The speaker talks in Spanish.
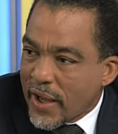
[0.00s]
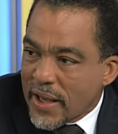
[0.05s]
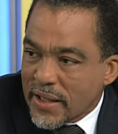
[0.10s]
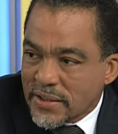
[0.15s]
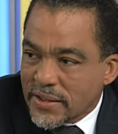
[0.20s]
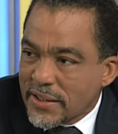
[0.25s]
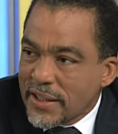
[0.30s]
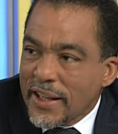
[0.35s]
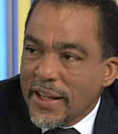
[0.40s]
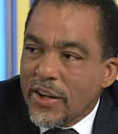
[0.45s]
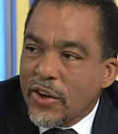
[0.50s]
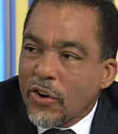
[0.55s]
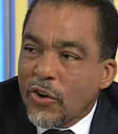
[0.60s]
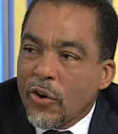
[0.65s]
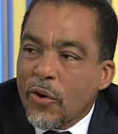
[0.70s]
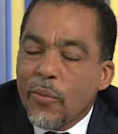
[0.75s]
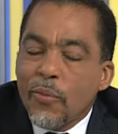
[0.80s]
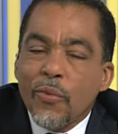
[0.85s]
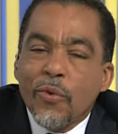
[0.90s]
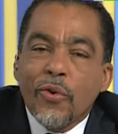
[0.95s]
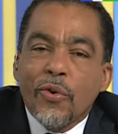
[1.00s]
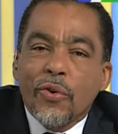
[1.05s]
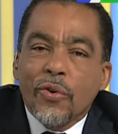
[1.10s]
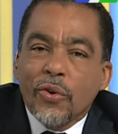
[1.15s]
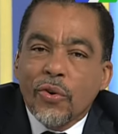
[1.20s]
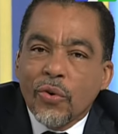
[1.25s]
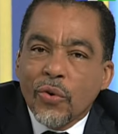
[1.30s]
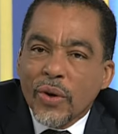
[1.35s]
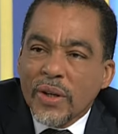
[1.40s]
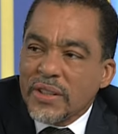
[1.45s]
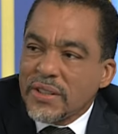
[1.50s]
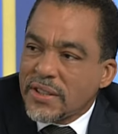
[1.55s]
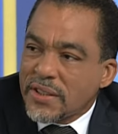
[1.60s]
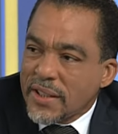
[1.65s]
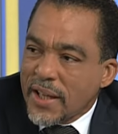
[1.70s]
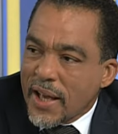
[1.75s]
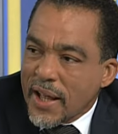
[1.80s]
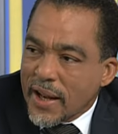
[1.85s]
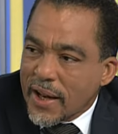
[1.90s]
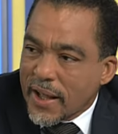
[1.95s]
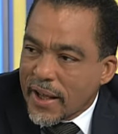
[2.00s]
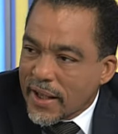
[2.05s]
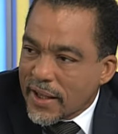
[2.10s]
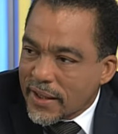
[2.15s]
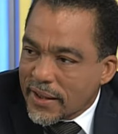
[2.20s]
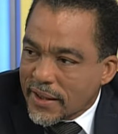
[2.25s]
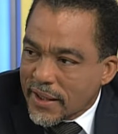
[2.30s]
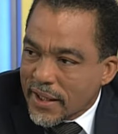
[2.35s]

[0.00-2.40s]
así como lo encierra esta